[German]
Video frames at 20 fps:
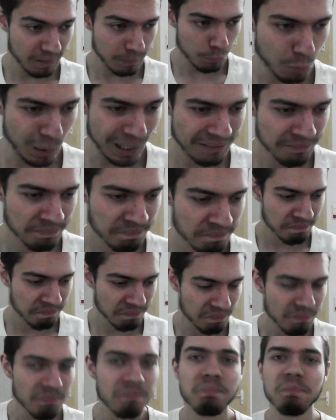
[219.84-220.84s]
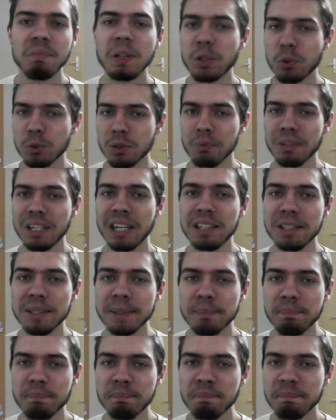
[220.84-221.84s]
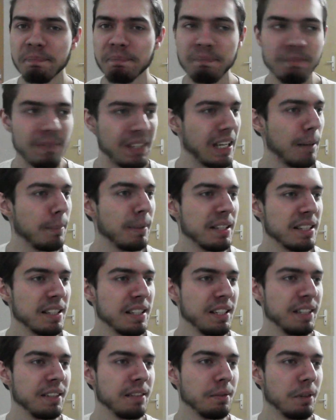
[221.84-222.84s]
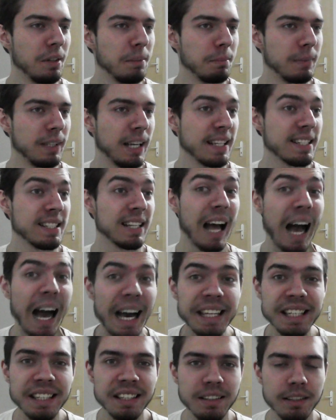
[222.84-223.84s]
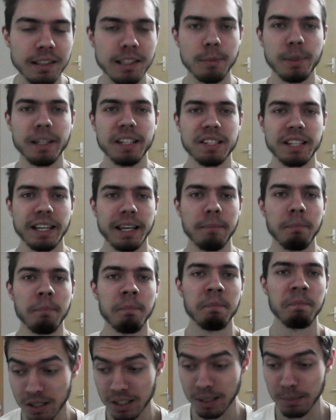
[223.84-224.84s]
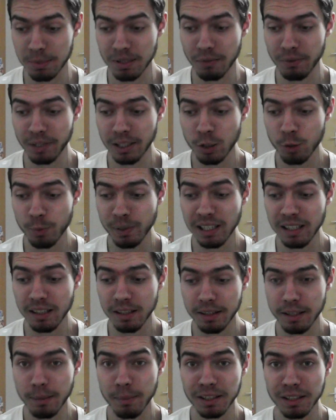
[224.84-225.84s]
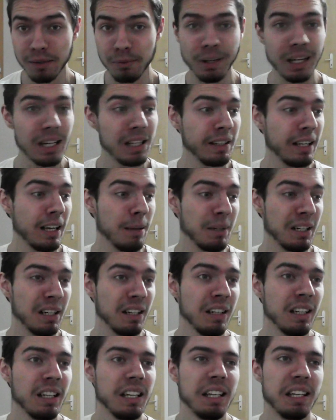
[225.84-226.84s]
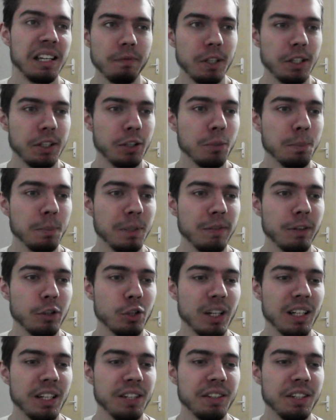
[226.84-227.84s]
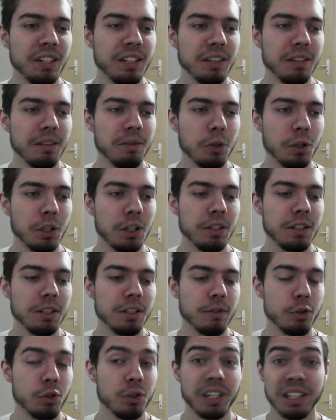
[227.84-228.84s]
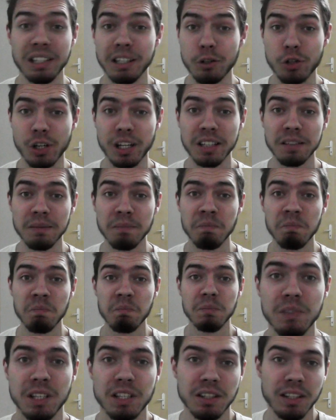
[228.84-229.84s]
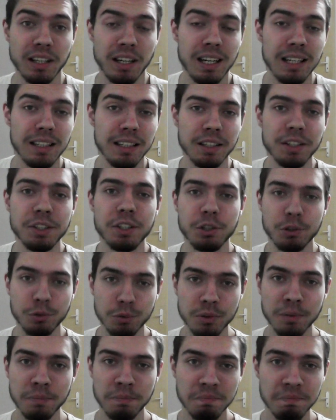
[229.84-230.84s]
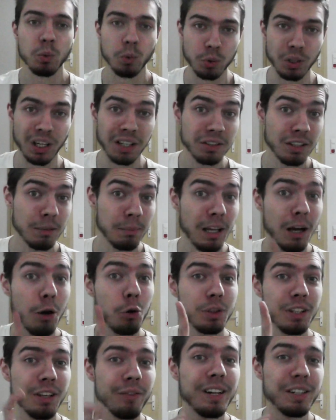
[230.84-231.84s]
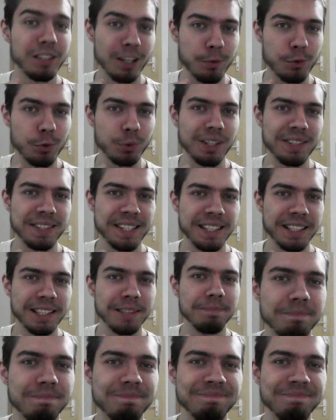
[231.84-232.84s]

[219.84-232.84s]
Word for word: Boah, gute Frage. Ich habe jetzt nicht ähm, das eine Lieblingsgame. Es gibt sehr viele Spiele, die mir gefallen, aber ich könnte mich wahrscheinlich nicht äh, wirklich zwischen denen entscheiden. Die sind alle richtig gut. Unter anderem ja auch die Weltraum-Shooter-Serie.